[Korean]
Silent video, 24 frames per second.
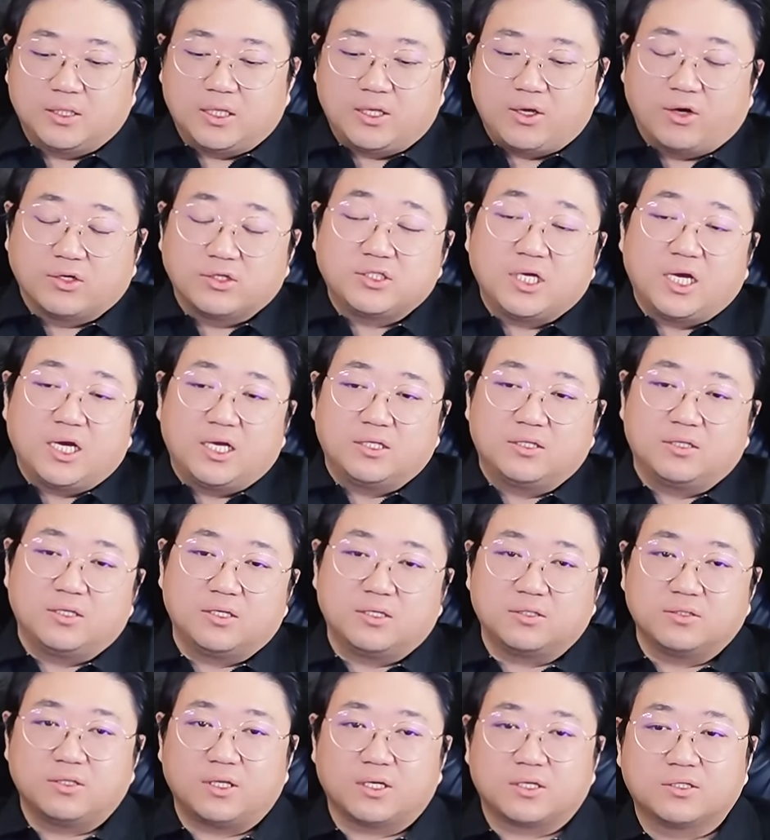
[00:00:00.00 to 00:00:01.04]
근데
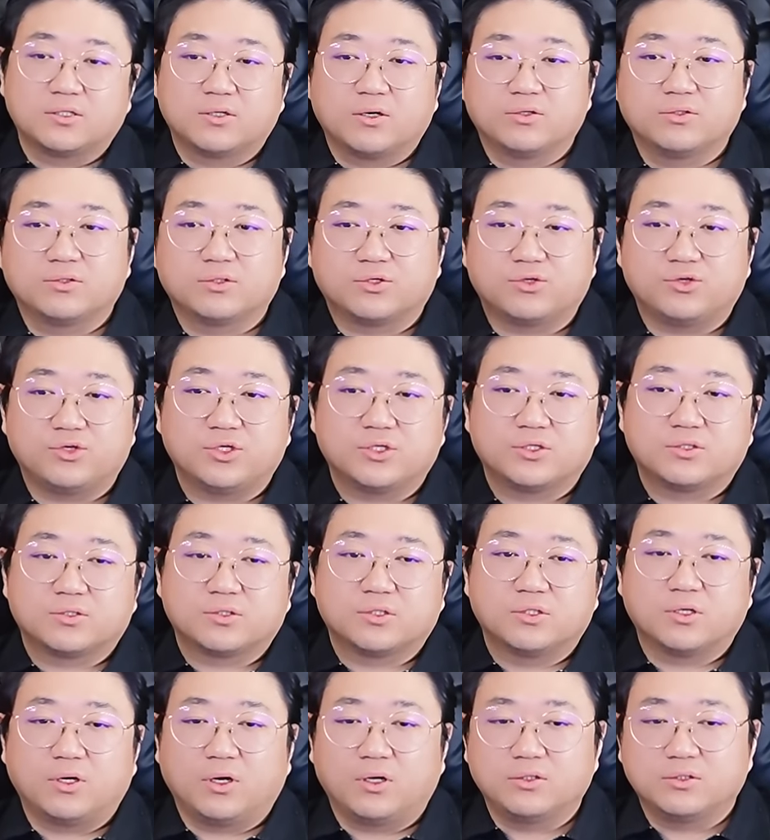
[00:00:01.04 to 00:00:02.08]
여자애들이 근데 그런 귀,
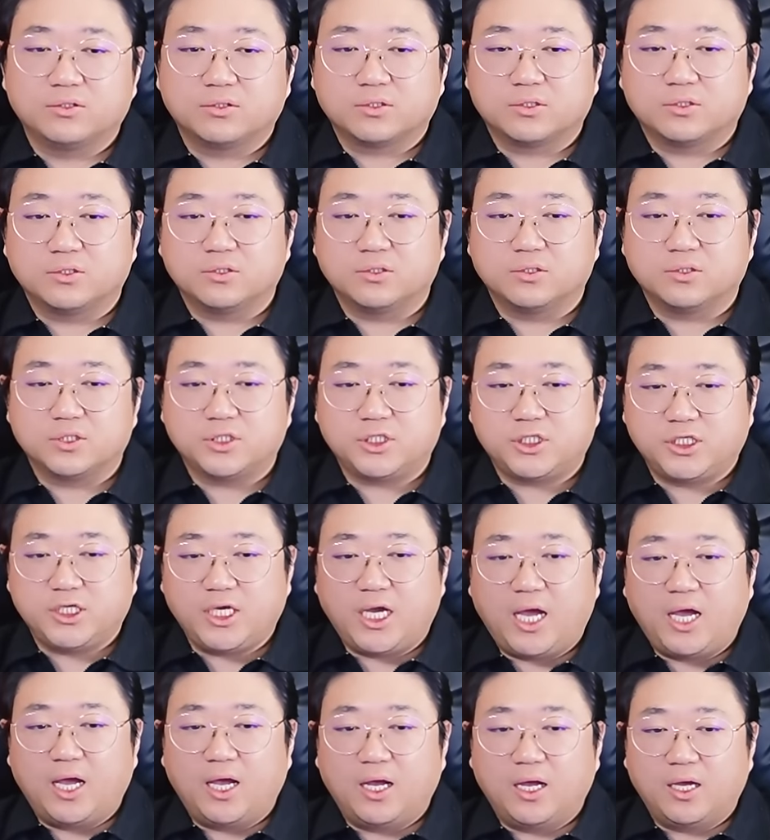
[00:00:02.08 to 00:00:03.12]
그런 그
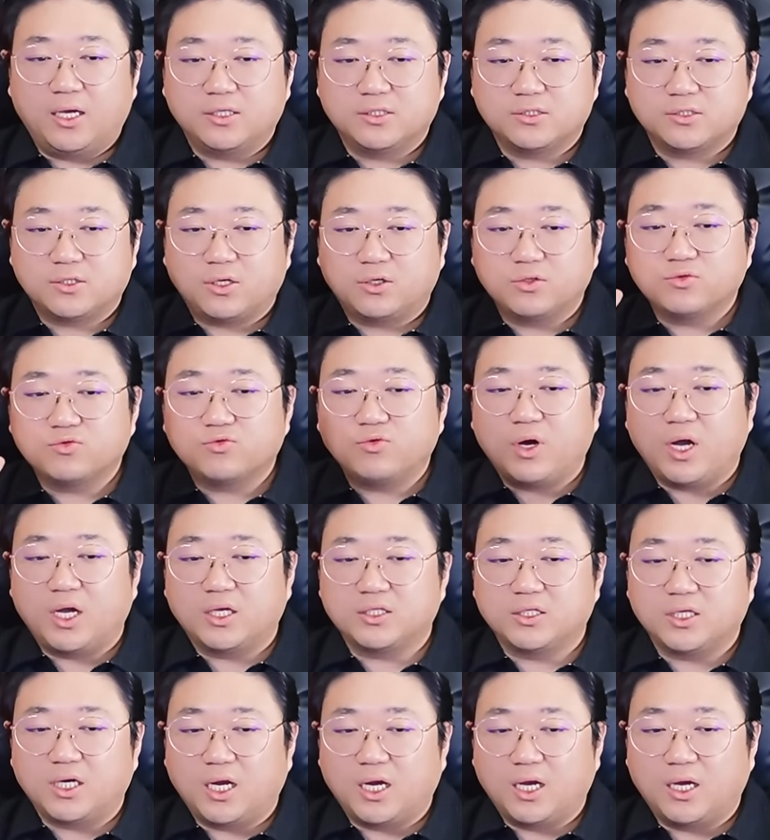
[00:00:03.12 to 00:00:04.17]
시야
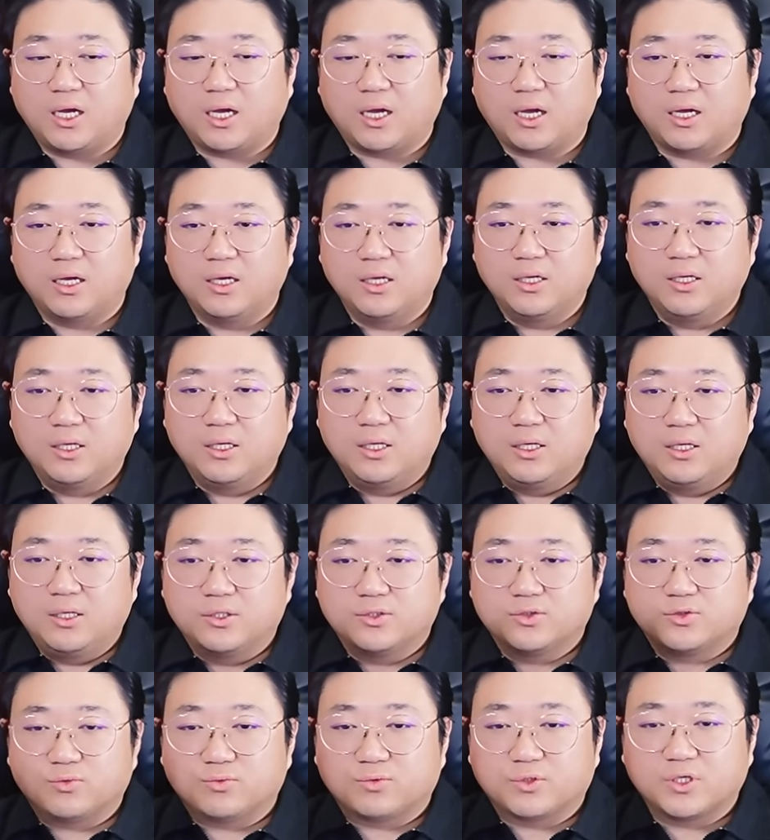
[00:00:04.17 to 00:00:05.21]
선관이랑
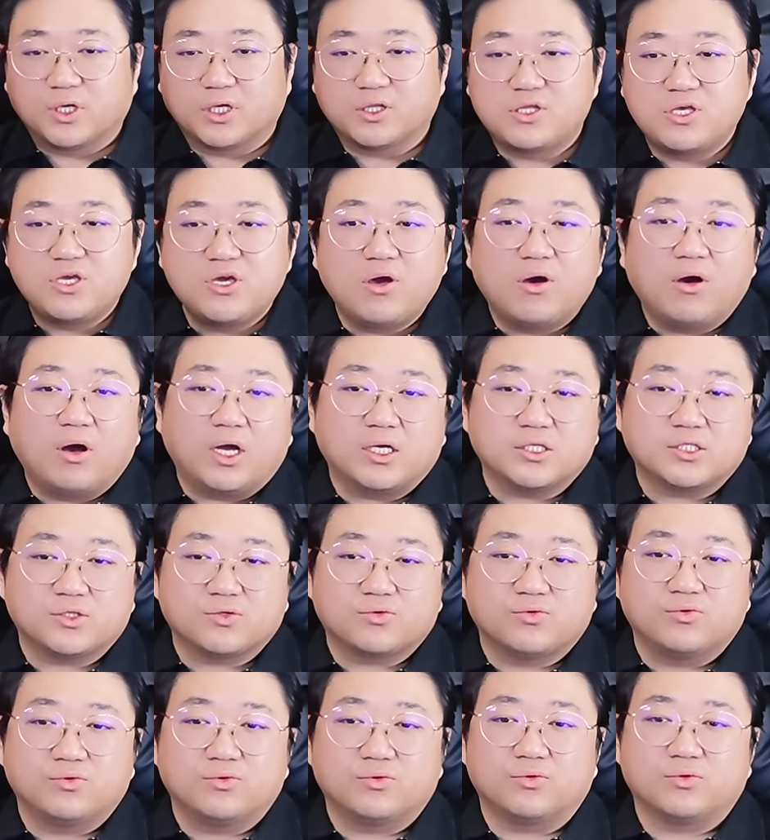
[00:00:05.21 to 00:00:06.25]
좀 그게
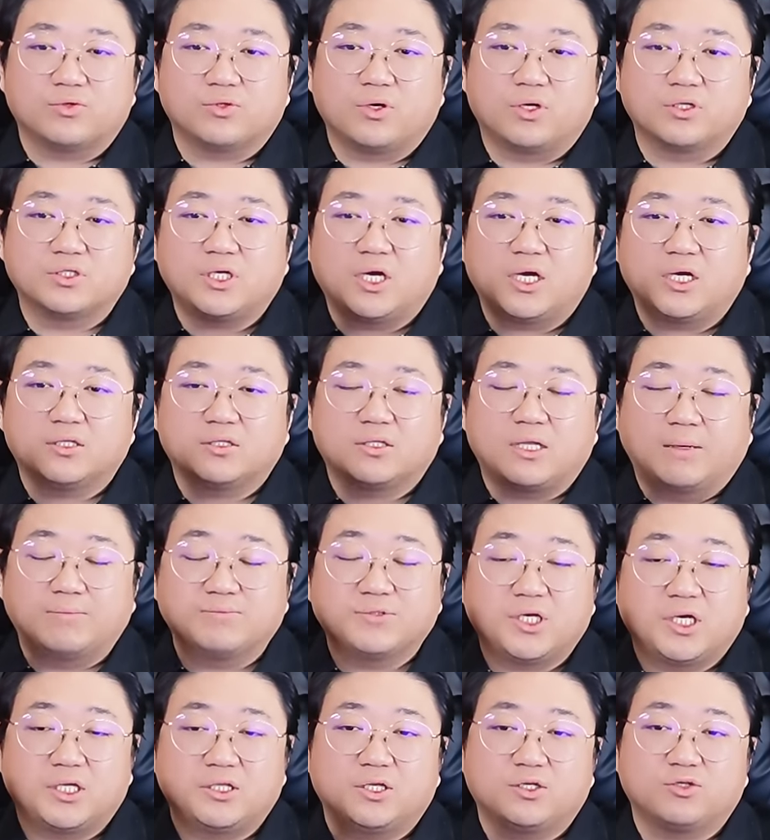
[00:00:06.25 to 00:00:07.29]
튀어가지고 여자애
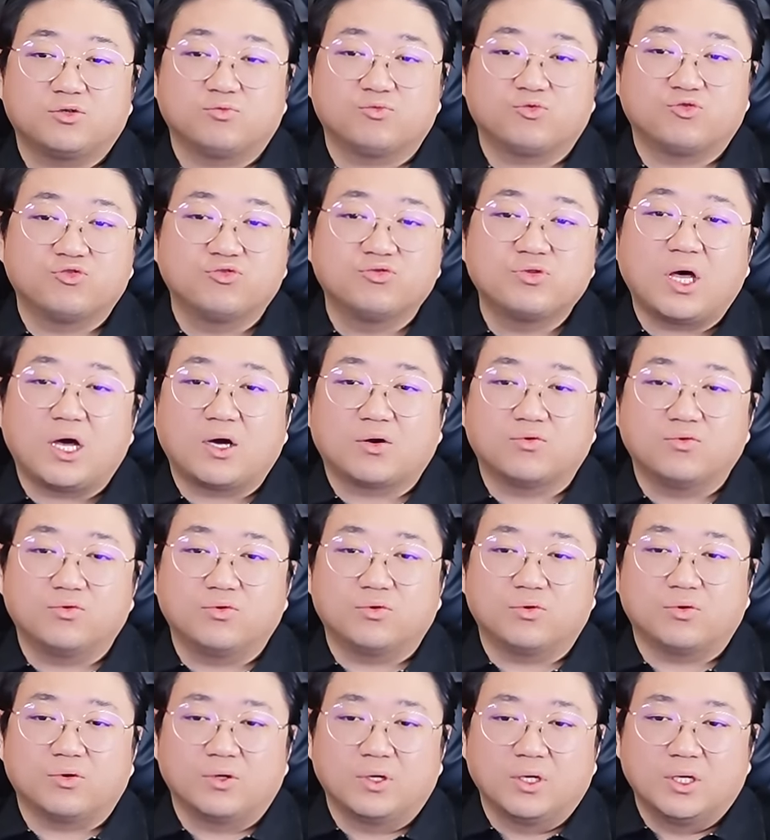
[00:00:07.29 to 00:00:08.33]
남자애들이 좀
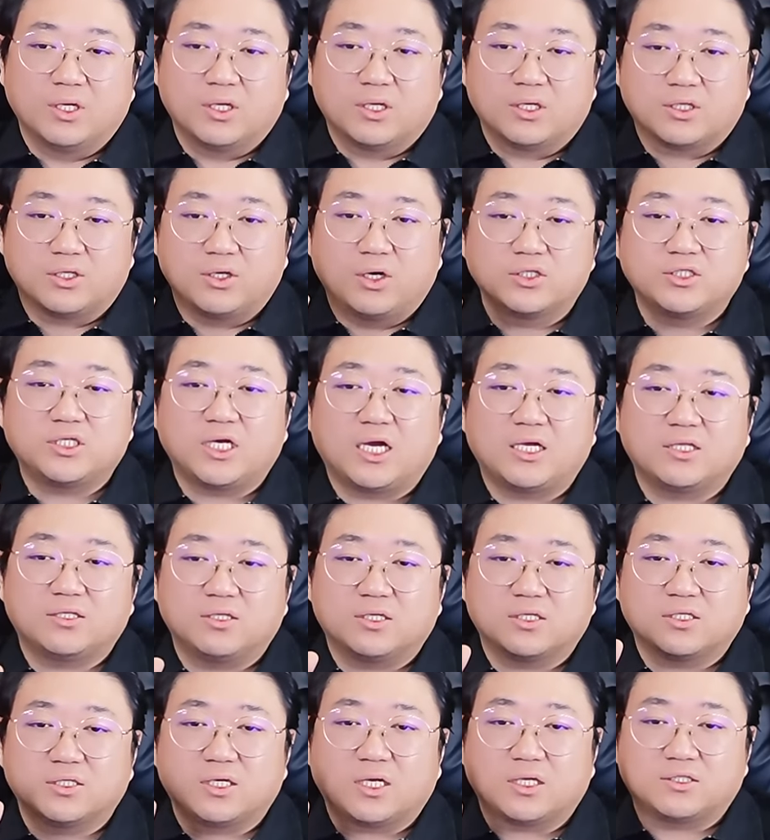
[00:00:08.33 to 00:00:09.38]
둔하고
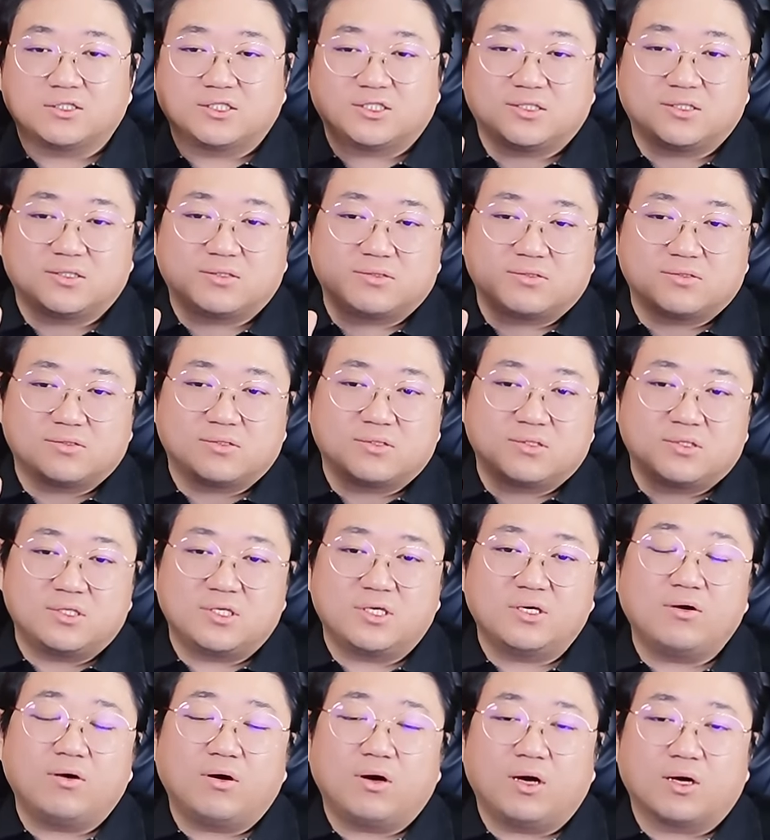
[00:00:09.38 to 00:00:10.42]
여자애들이 그게
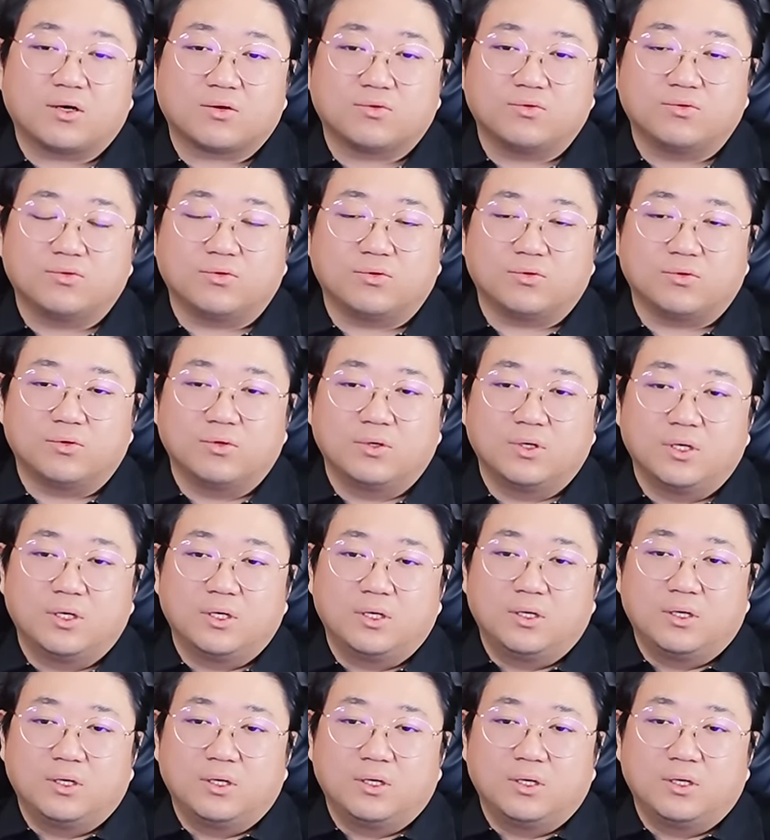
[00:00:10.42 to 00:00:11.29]
튀어갖고